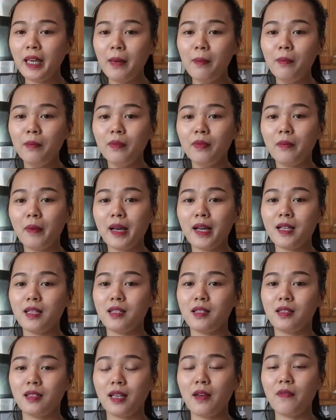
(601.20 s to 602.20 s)
kiếm mấy
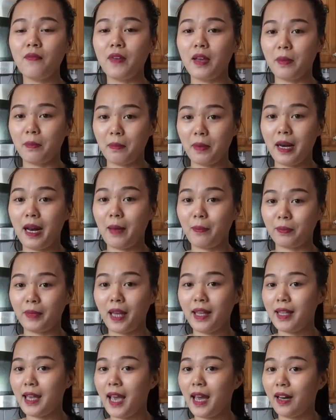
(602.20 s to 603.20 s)
cái việc mà làm
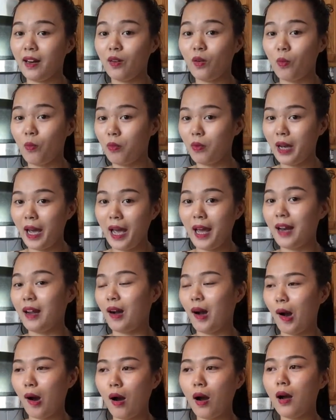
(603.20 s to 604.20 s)
tại nhà nó cũng khá là
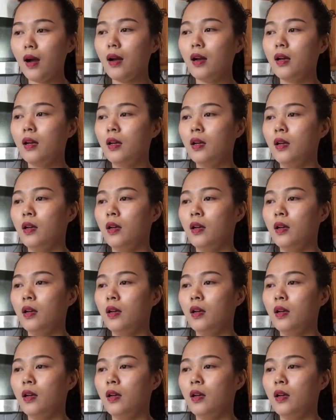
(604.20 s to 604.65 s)
khó.